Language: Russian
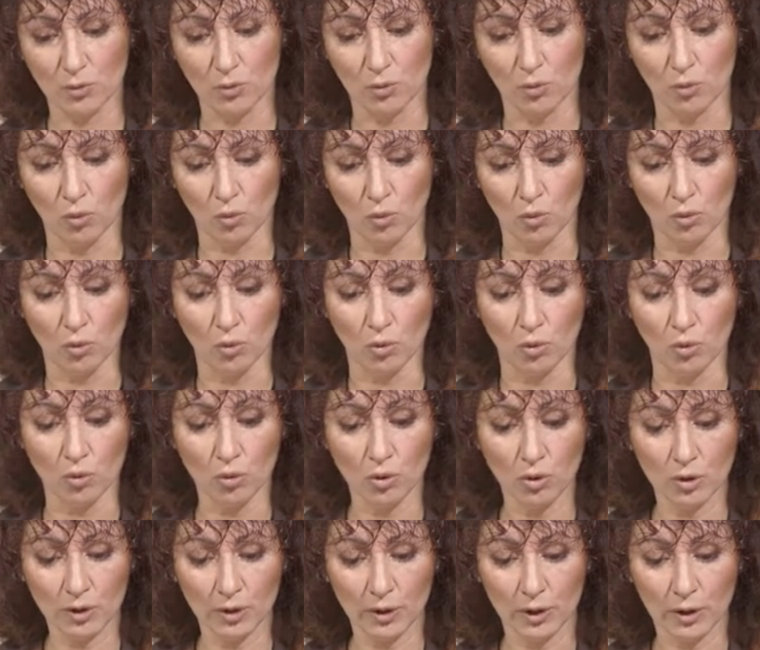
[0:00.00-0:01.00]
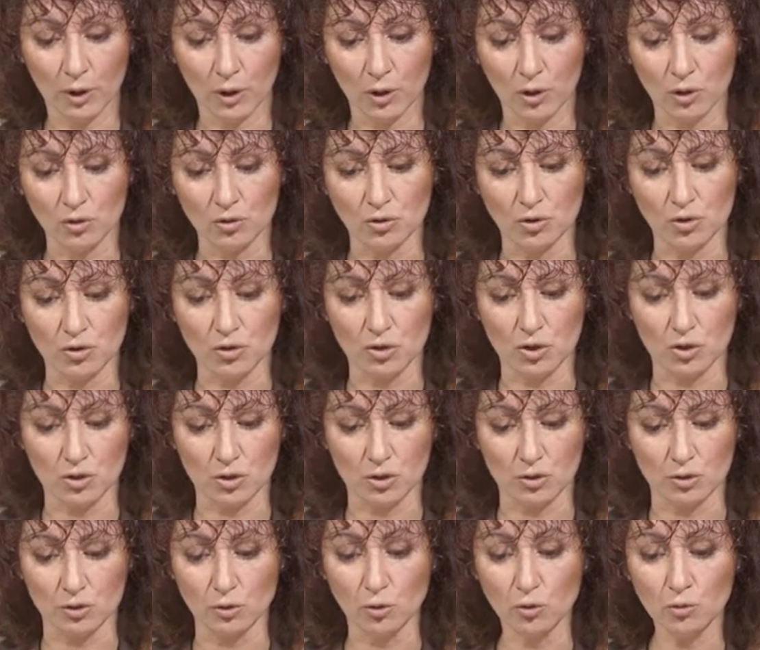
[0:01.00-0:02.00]
Ого, да здесь
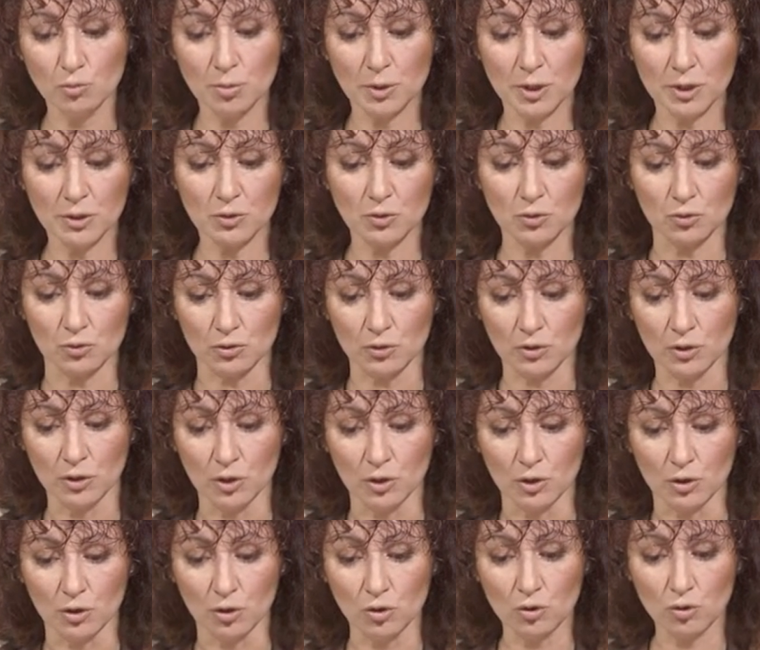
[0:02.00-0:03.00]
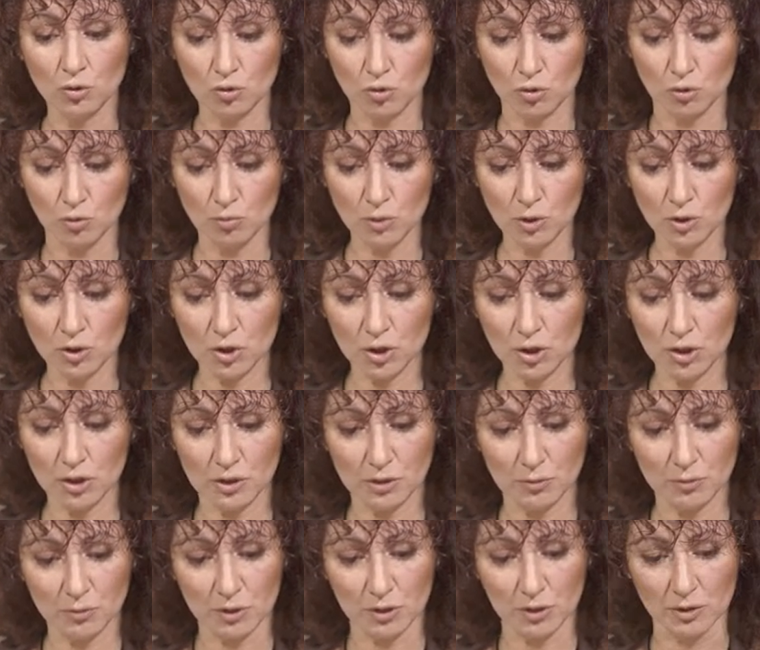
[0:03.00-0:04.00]
и слон пройдет. Не то что малыши
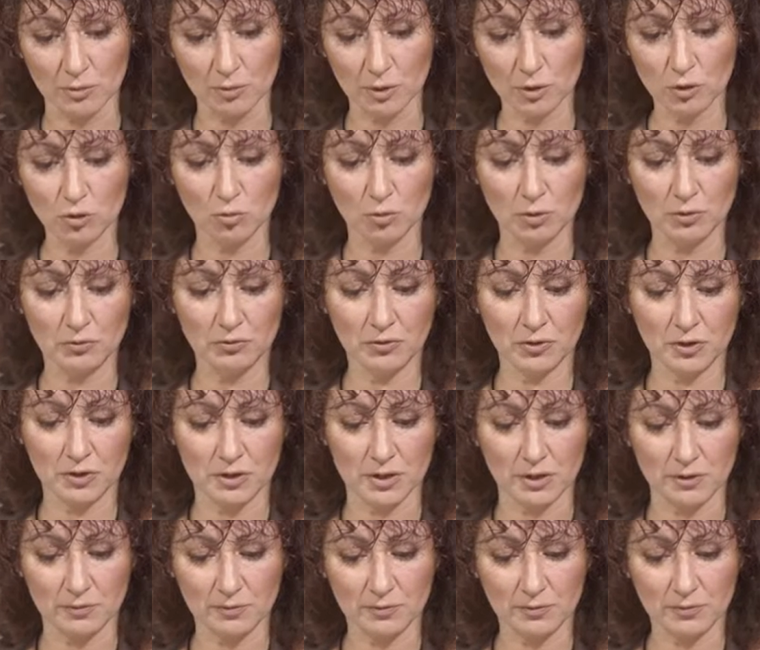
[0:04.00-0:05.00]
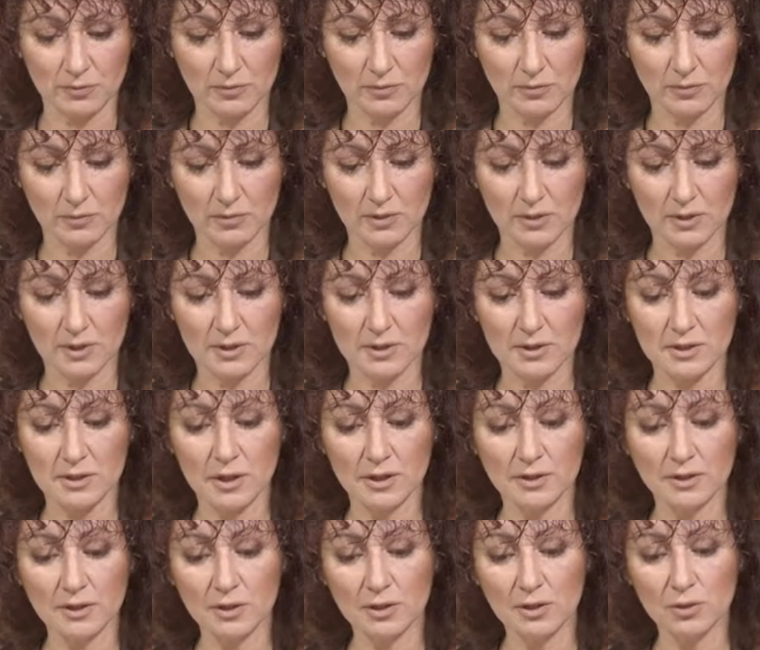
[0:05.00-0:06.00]
Эрмиты, подумал Федя.
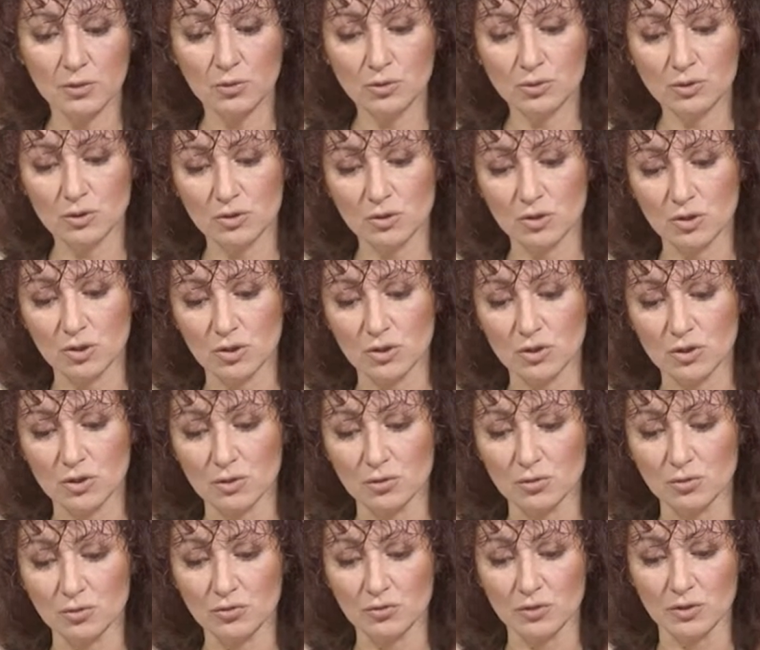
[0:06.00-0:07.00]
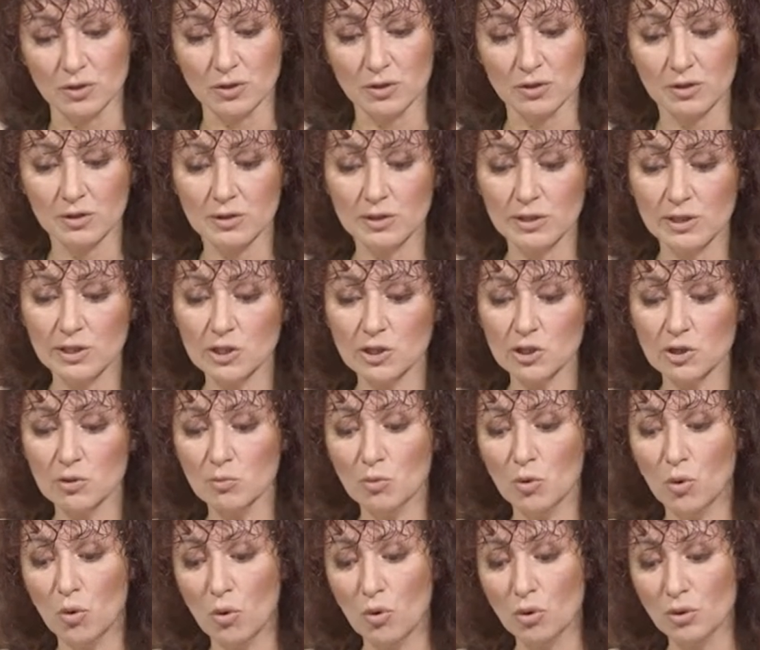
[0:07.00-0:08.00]
Слоны не ходят через эту дверь,
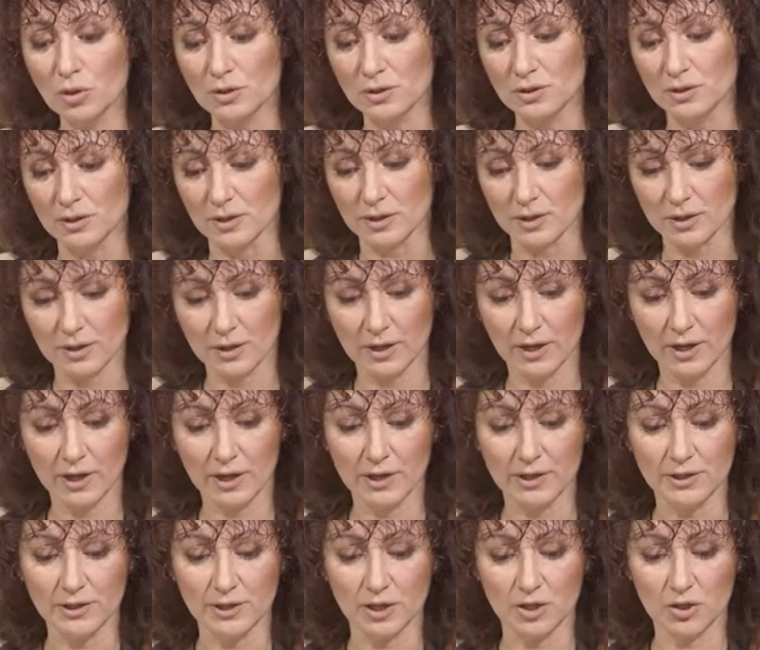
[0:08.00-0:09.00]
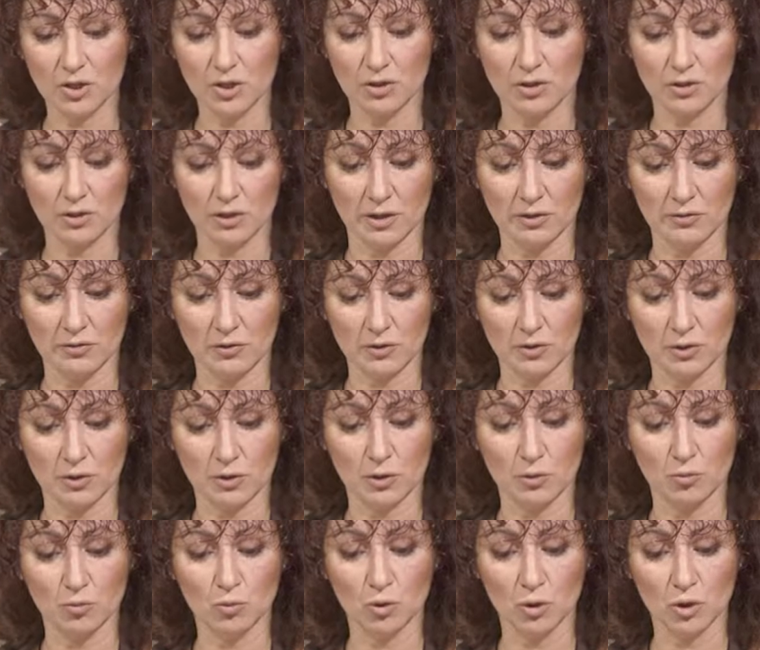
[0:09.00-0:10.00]
слишком холодно, неожиданно ответил
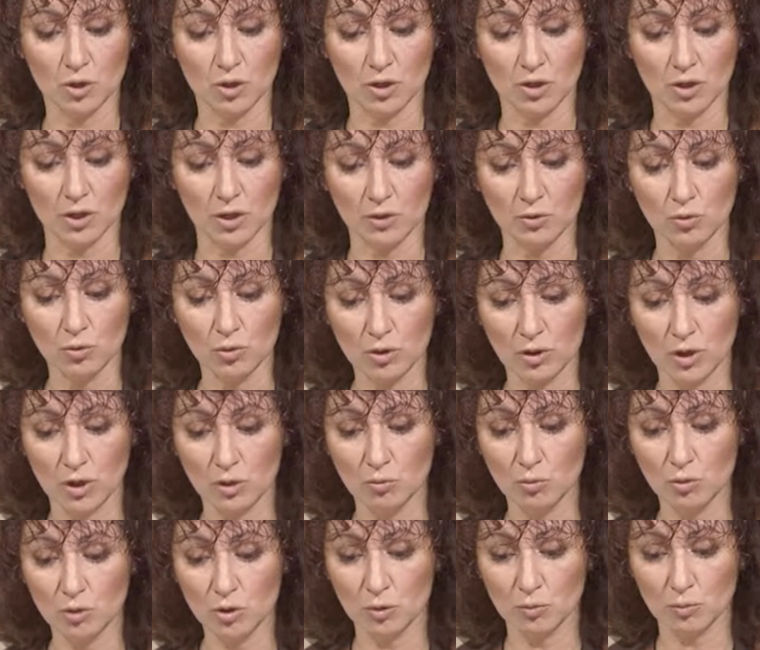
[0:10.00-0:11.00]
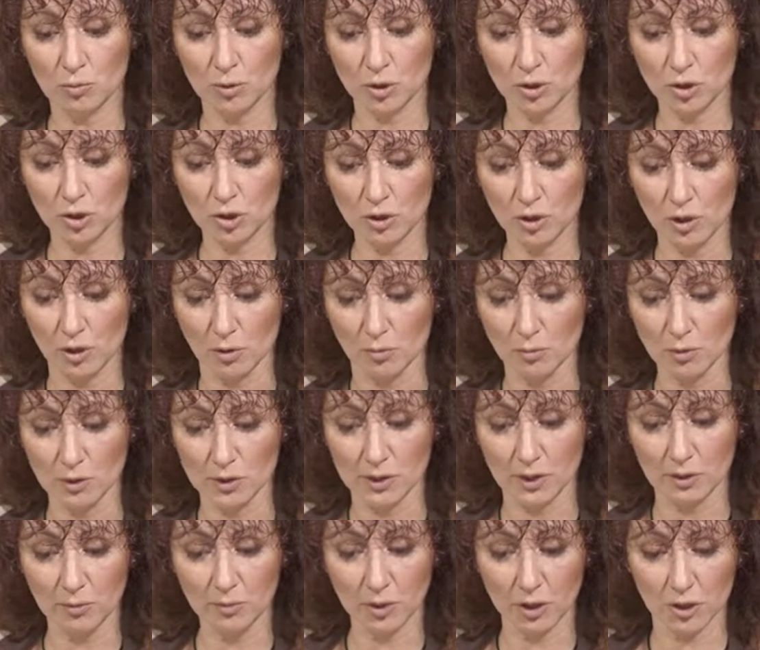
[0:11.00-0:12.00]
ему рыжий Теодор, как будто прочитал
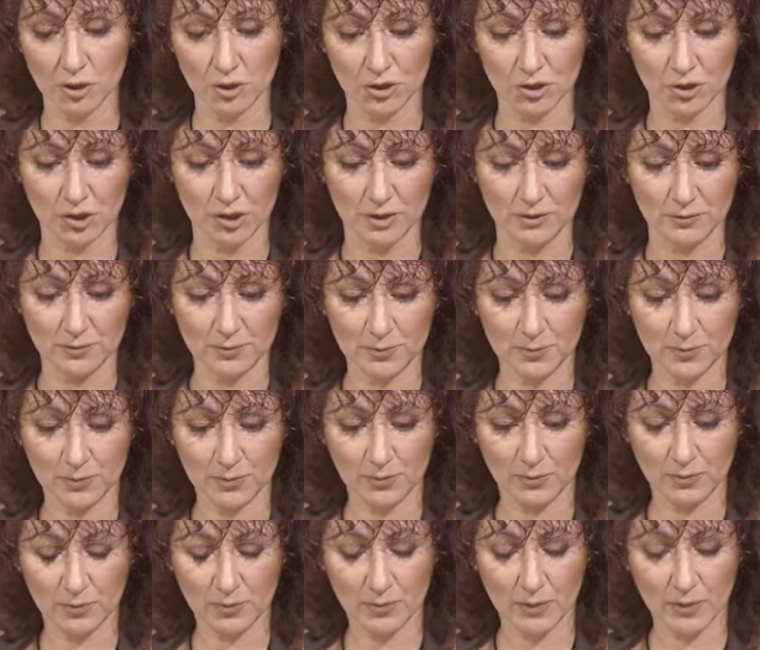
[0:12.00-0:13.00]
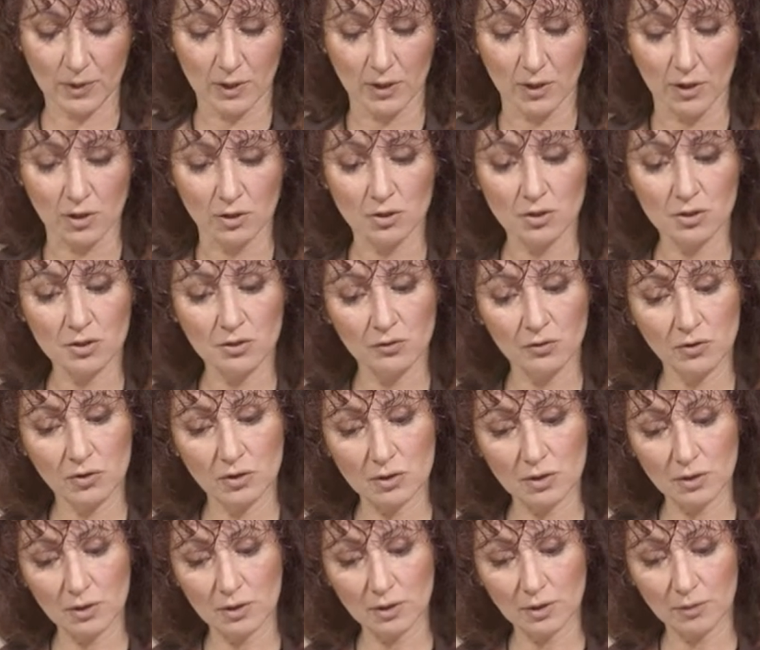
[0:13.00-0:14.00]
мысли мальчика. И
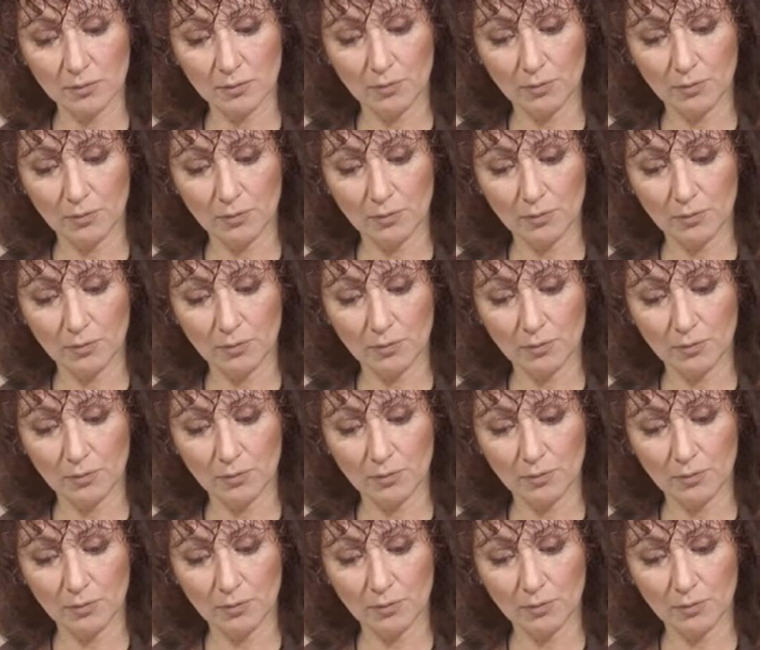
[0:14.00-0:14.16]
действительно,